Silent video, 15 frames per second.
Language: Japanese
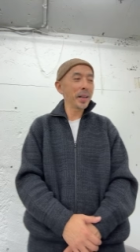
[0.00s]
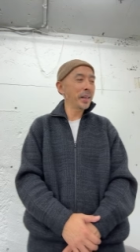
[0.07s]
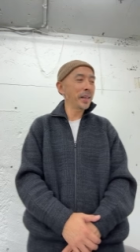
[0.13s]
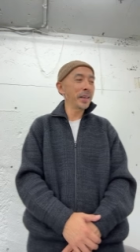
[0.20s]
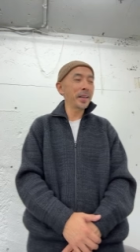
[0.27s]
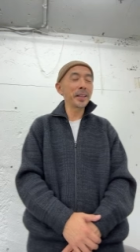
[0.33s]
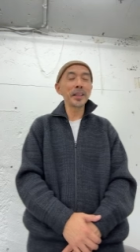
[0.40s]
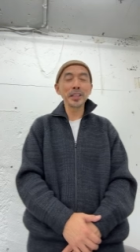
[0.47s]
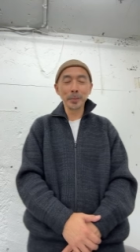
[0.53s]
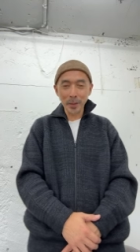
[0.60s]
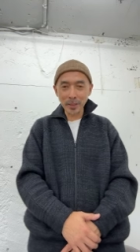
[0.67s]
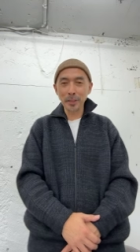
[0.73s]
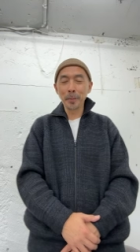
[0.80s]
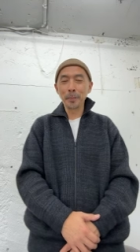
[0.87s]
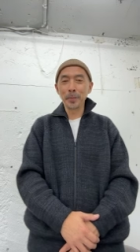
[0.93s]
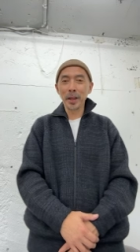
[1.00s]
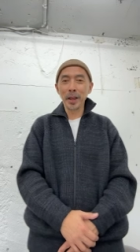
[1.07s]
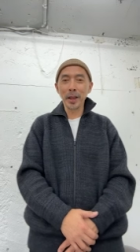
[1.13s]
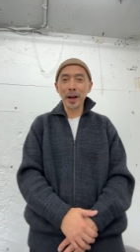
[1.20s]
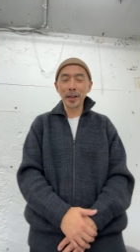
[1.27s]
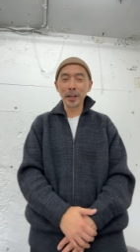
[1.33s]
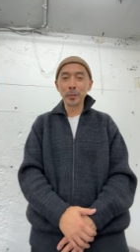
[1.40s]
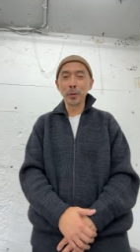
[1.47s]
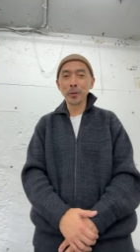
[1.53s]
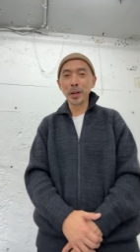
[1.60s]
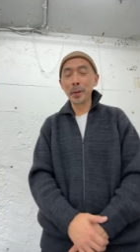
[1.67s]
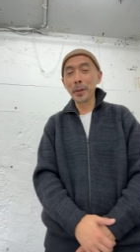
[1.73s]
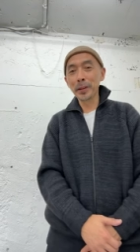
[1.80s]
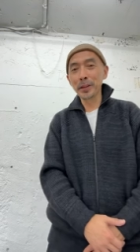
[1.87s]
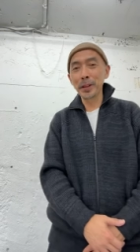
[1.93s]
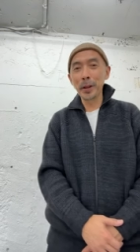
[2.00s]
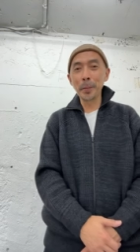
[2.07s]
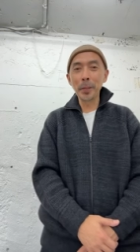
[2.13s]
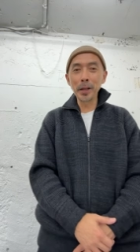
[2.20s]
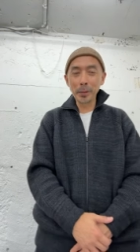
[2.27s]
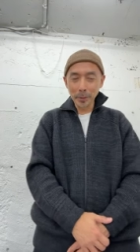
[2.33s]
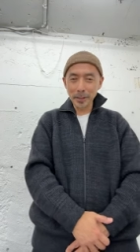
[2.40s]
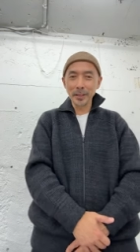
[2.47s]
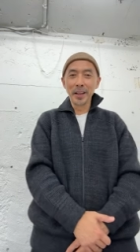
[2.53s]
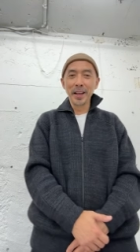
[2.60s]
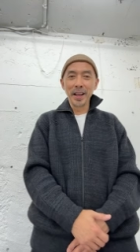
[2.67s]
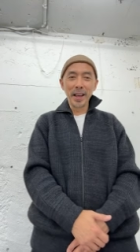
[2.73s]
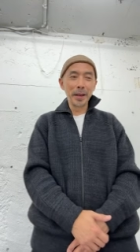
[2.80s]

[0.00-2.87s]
いいたします。えー、秋も深まってまいります。